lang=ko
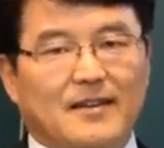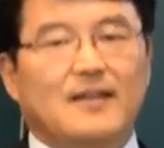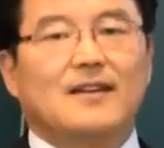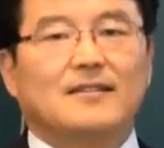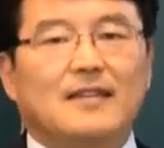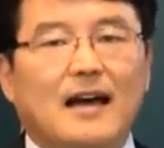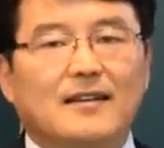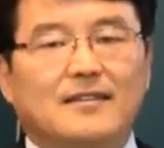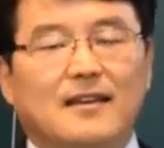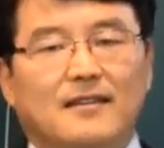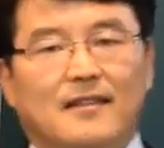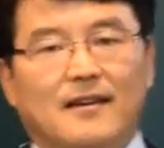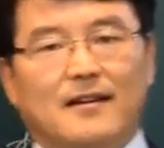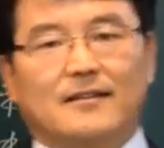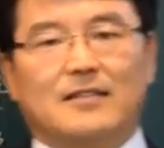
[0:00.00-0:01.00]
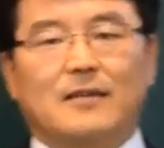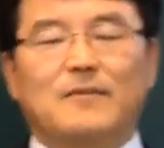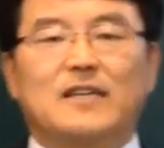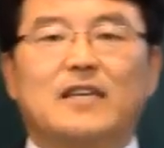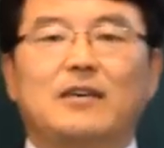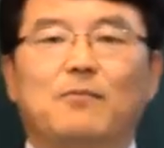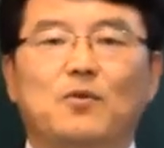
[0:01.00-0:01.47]
사시에 태어난 사람은
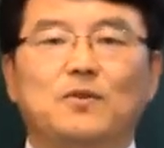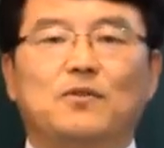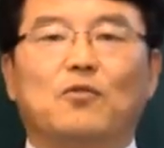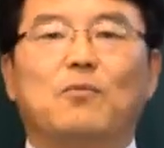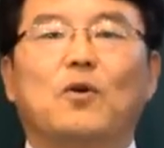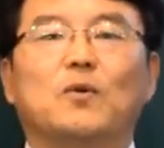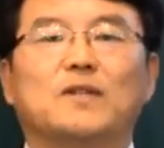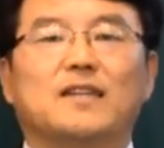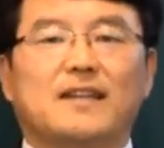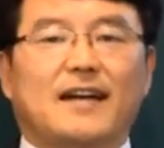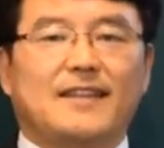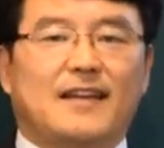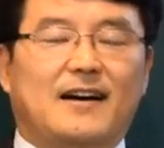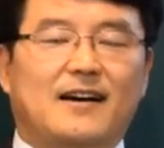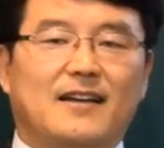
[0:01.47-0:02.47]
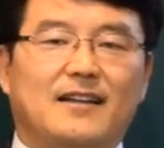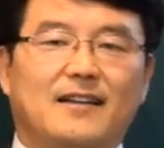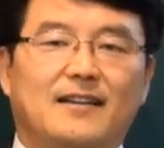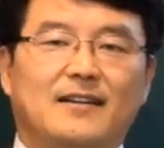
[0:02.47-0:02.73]
기본적으로 먹고 들어간다.